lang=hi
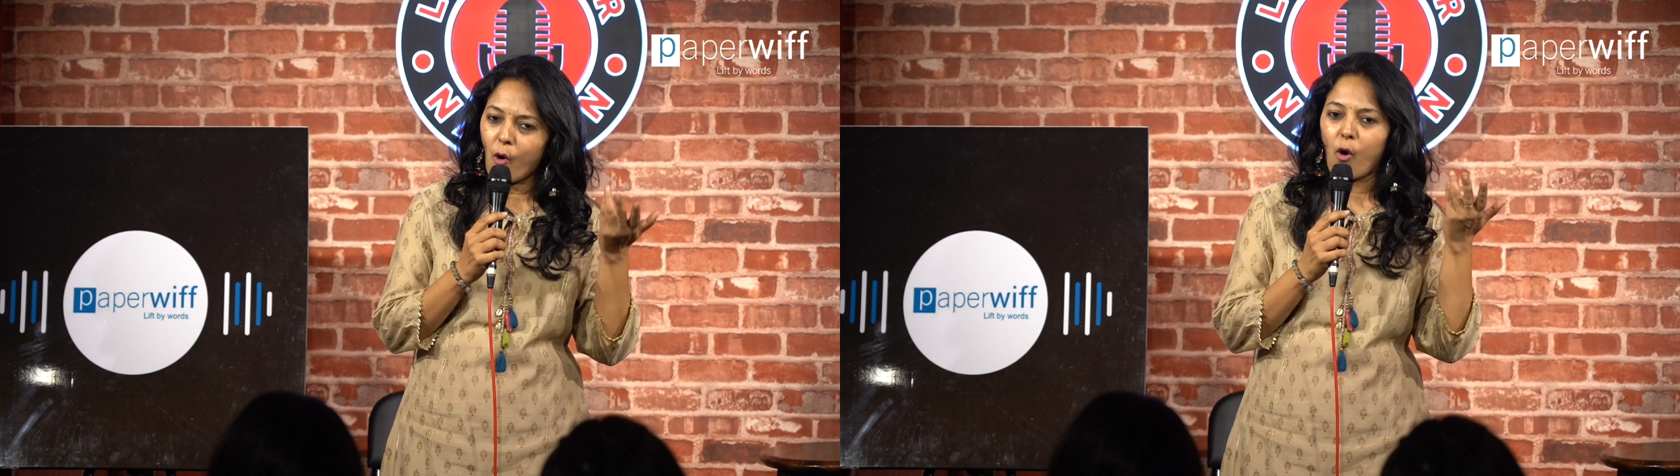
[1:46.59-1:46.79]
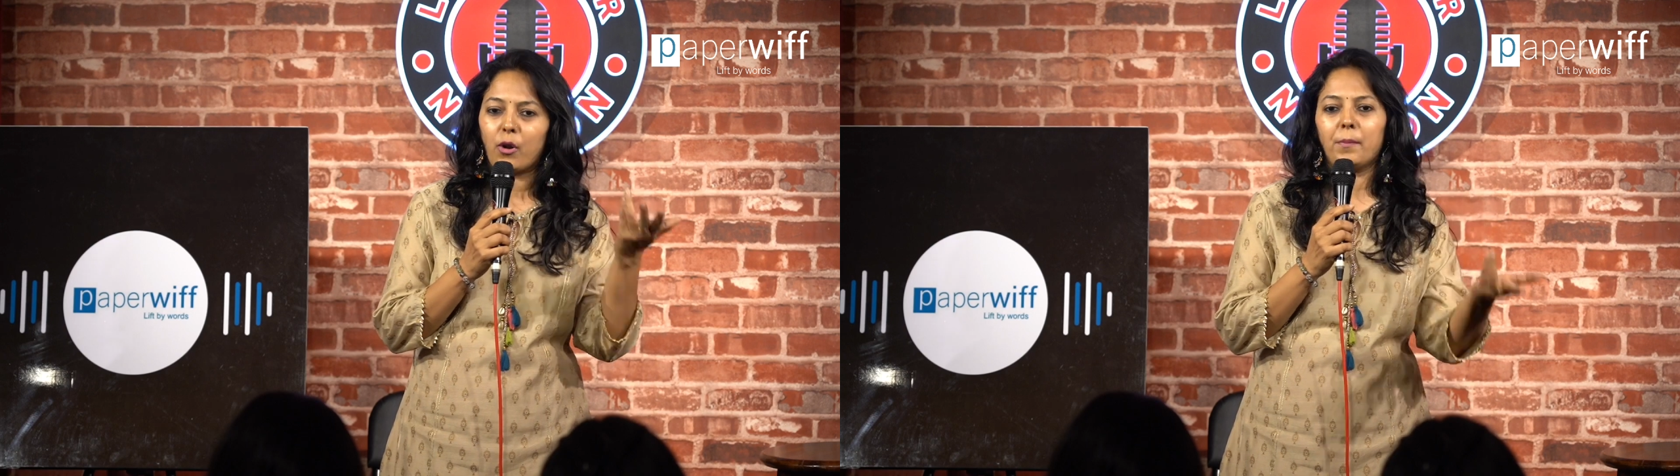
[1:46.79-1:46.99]

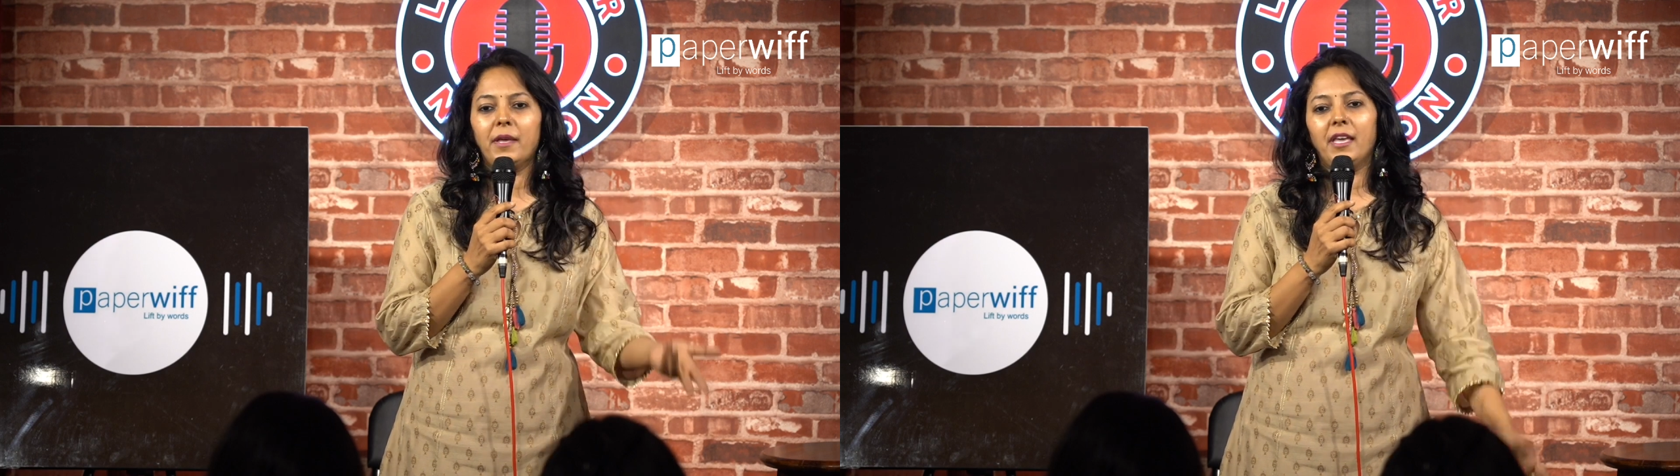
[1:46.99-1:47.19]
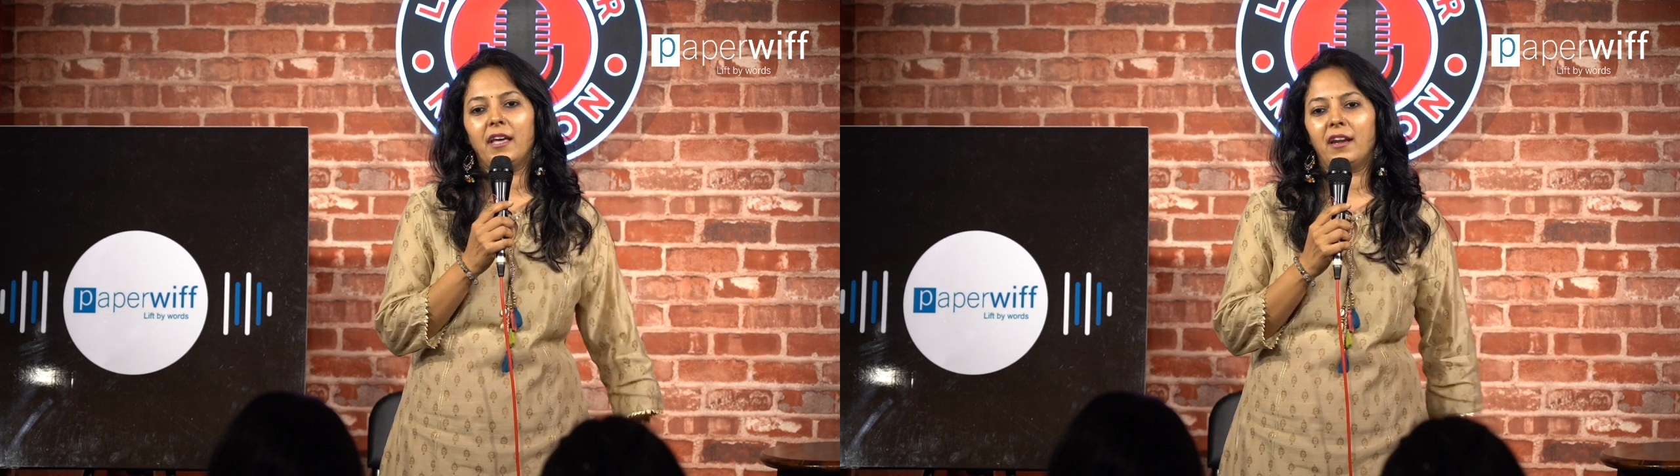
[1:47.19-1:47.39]
और भी
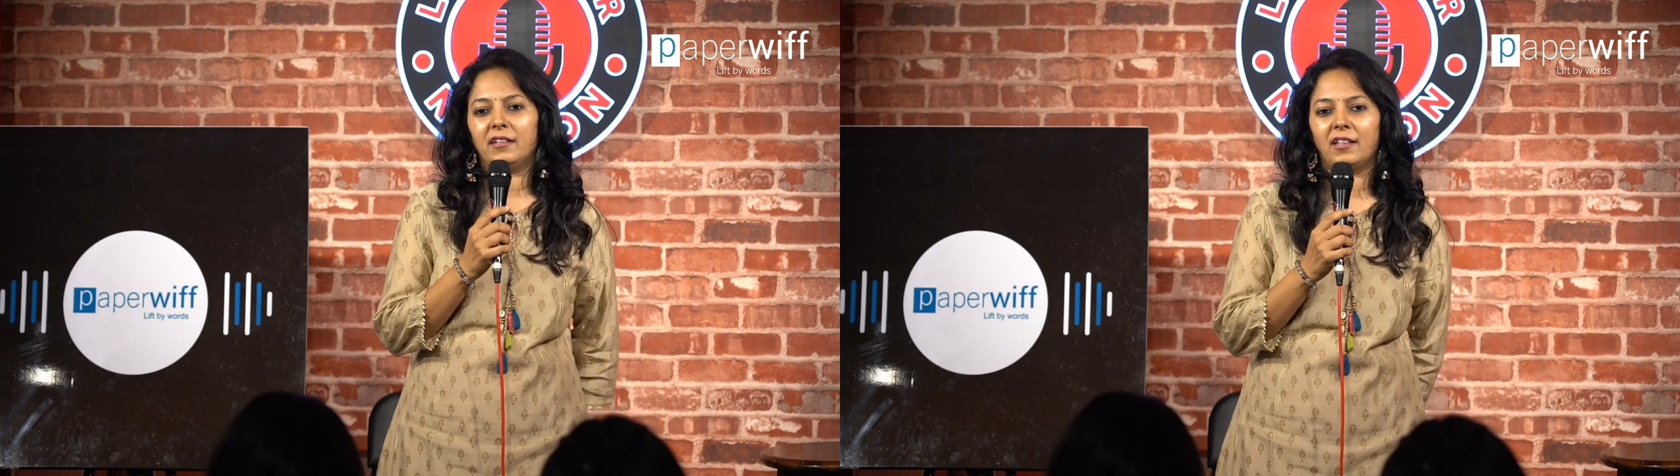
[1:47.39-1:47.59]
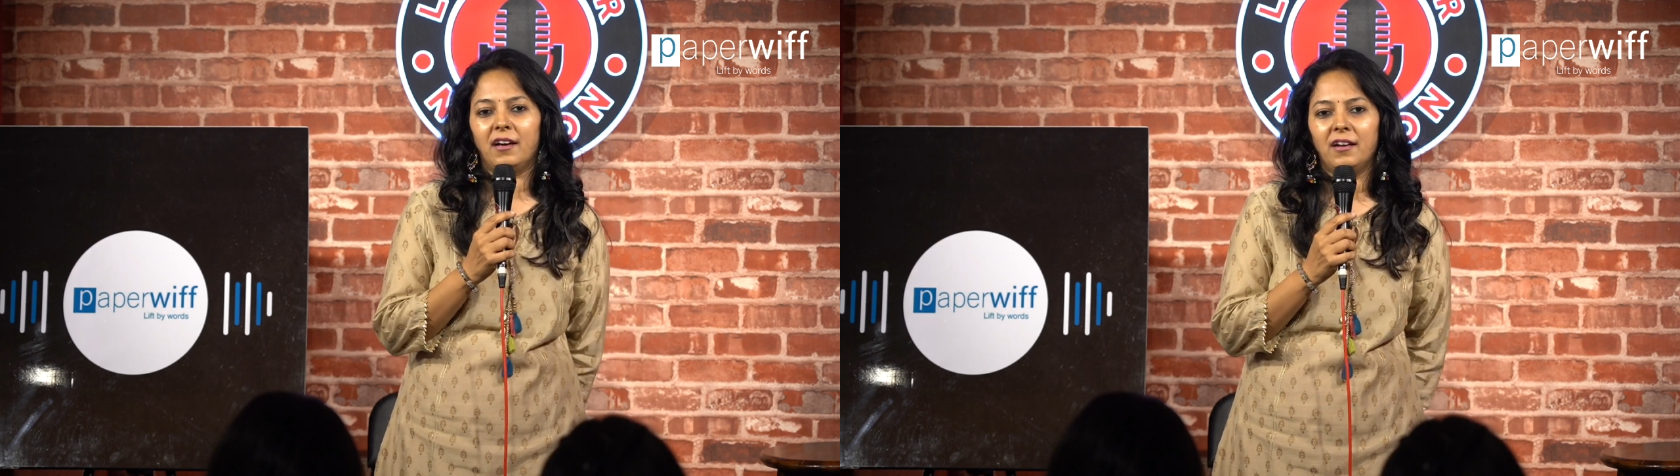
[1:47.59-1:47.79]
गहरा
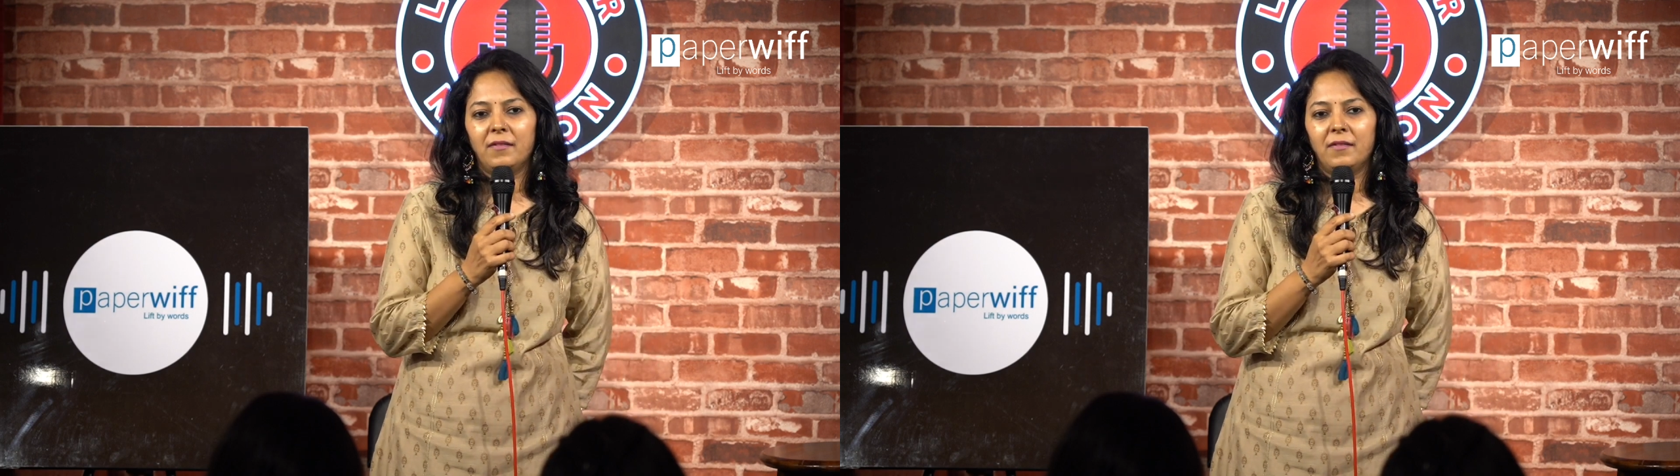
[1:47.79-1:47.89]
था